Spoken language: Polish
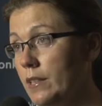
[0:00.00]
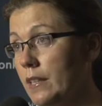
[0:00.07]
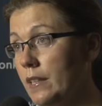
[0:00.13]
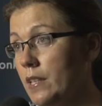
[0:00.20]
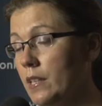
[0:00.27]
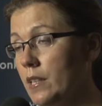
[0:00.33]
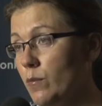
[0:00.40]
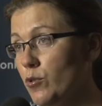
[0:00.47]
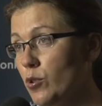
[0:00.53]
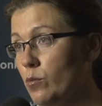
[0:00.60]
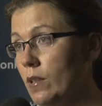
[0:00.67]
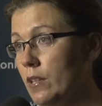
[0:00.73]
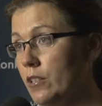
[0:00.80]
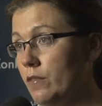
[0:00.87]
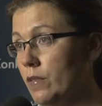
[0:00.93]
takie jak na
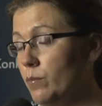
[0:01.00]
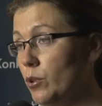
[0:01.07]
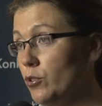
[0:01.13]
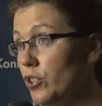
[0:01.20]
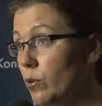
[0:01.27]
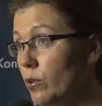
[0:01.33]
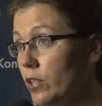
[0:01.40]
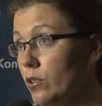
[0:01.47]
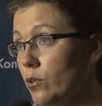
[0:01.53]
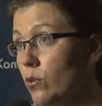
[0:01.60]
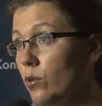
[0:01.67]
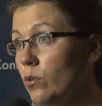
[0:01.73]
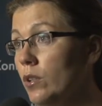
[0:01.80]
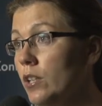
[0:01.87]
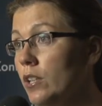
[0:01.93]
przykład nie wiem, podział
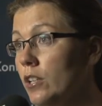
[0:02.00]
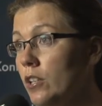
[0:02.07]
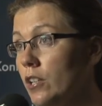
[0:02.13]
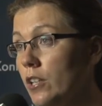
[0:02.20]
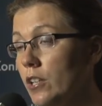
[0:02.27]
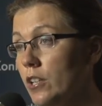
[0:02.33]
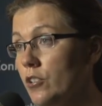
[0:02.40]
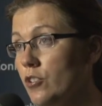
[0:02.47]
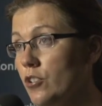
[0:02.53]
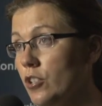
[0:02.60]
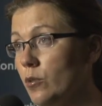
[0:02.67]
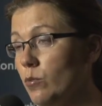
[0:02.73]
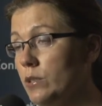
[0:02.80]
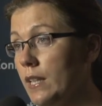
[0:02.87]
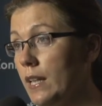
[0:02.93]
rynku e,
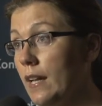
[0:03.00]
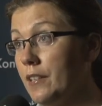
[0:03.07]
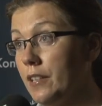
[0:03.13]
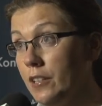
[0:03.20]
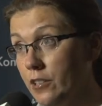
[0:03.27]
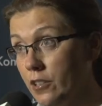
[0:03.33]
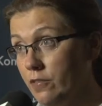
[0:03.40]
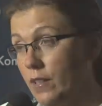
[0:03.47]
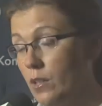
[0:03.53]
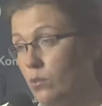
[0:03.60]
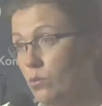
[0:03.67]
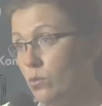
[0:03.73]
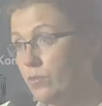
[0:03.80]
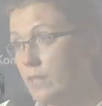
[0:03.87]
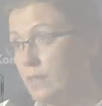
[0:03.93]
czy ustalanie innych warunków